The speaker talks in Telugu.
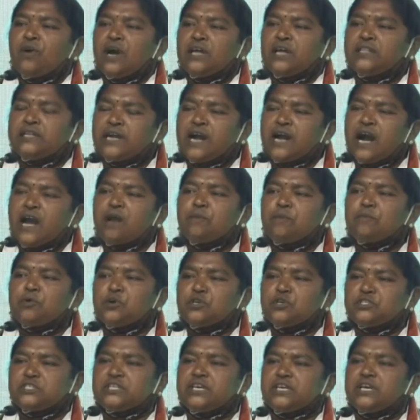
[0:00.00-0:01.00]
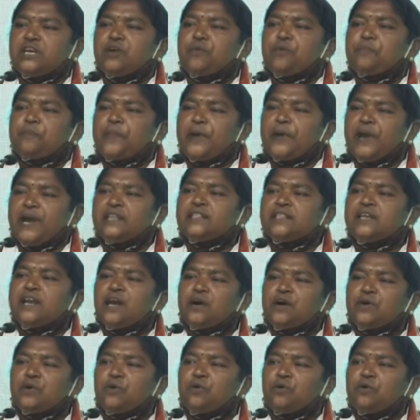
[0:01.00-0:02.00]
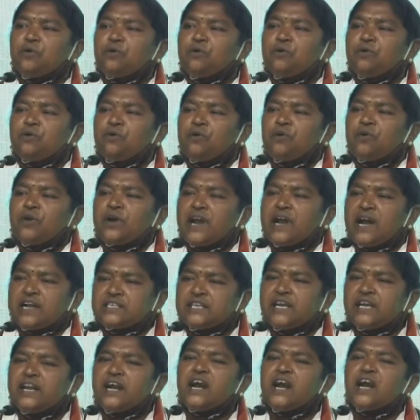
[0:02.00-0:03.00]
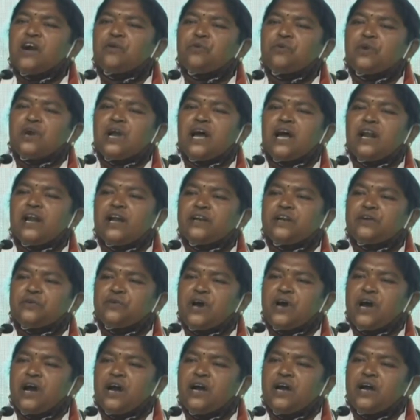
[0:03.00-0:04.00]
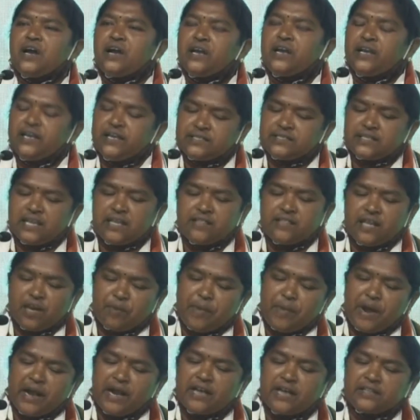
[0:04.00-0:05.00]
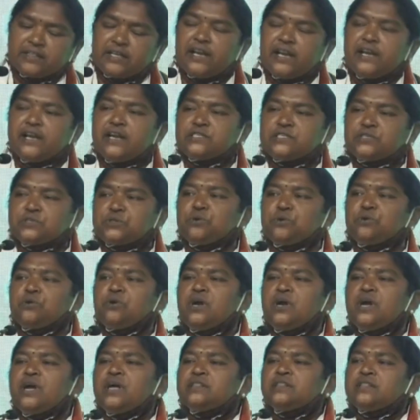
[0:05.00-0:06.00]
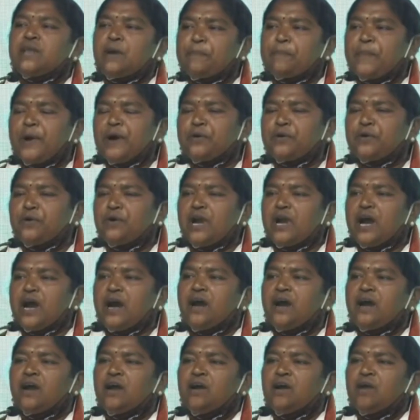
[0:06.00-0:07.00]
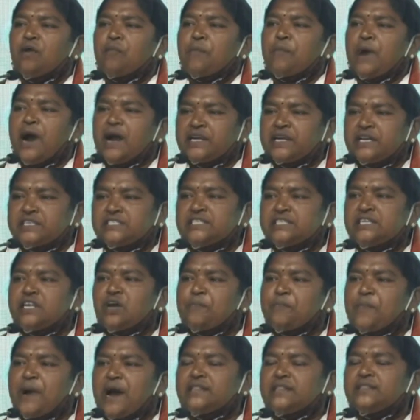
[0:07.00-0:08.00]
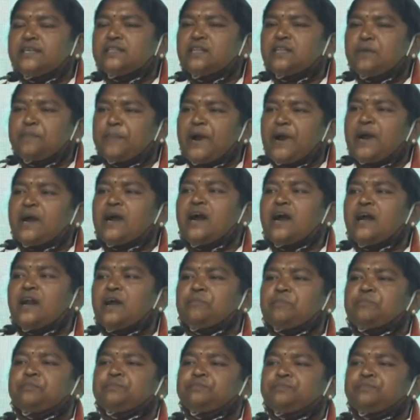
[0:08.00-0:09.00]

అధికారంకి వచ్చి పేదలకు రక్షణగా ఉండాలని కూడా ఈ సందర్భంగా తెలియజేస్తూ తప్పకుండా మాకిచ్చిన బాధ్యత ప్రకారం